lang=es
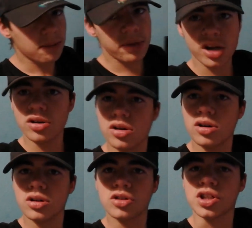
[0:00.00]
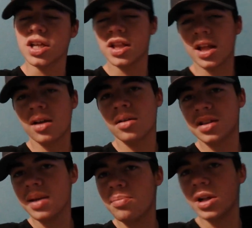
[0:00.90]
Pero no sé,
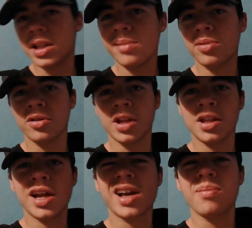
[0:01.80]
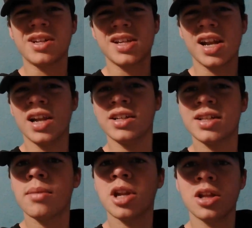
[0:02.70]
tiempo al tiempo tendría que pasar el
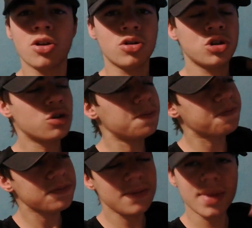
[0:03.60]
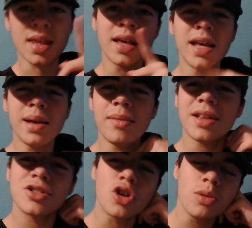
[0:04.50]
examen y todo eso. Y
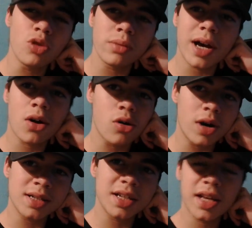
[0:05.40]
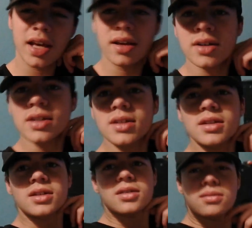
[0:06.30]
soy muy vago, así que...
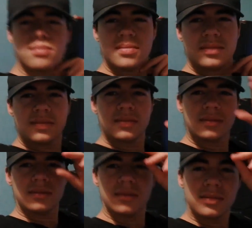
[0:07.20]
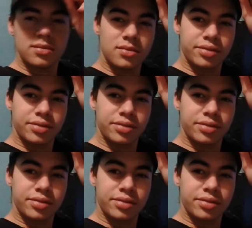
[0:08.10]
Mm,